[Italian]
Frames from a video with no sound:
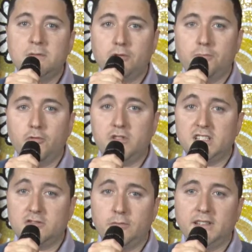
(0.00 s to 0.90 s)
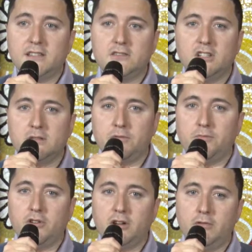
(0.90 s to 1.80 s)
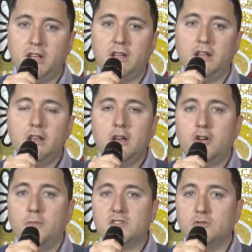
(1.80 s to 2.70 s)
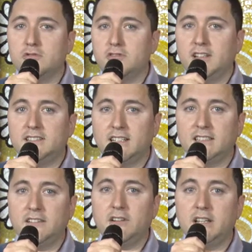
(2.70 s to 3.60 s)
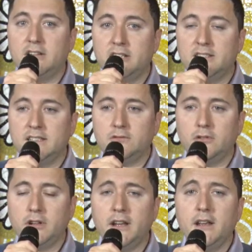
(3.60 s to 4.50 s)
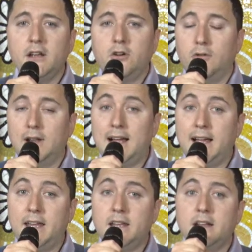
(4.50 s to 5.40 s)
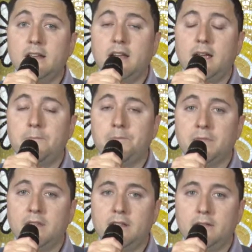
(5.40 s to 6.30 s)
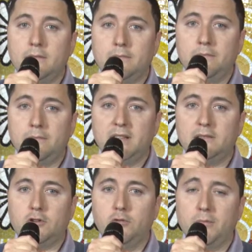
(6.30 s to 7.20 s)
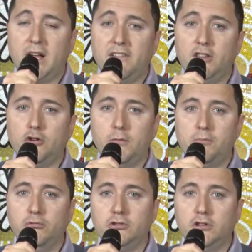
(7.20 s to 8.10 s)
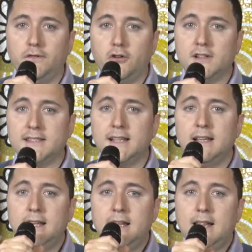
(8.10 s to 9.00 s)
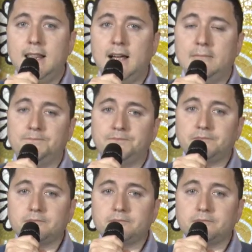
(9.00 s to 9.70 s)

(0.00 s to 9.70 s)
Propone, questa strumentazione si propone quindi come soluzione alternativa agli analizzatori online, ehm, met, com, avendo come punto di forza la